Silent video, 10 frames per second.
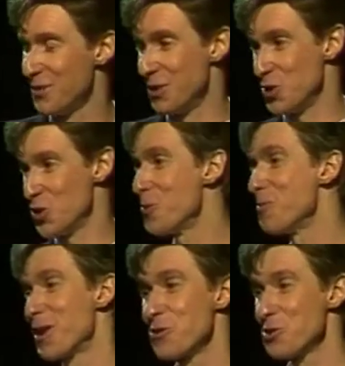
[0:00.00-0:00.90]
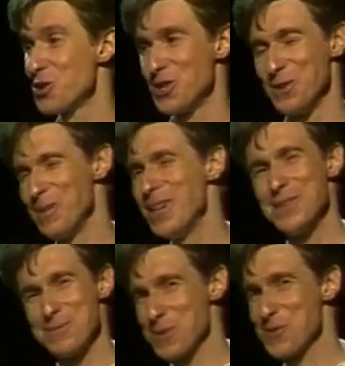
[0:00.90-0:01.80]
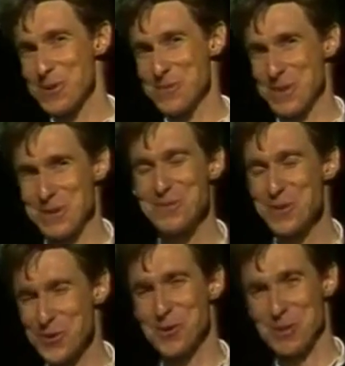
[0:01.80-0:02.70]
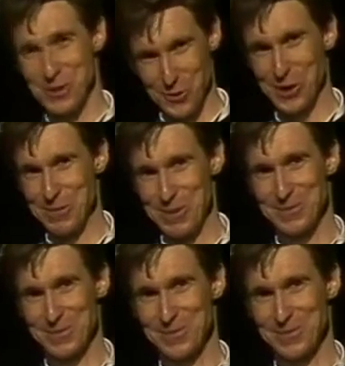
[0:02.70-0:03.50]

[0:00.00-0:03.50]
свищом макушечным и многими, многими другими.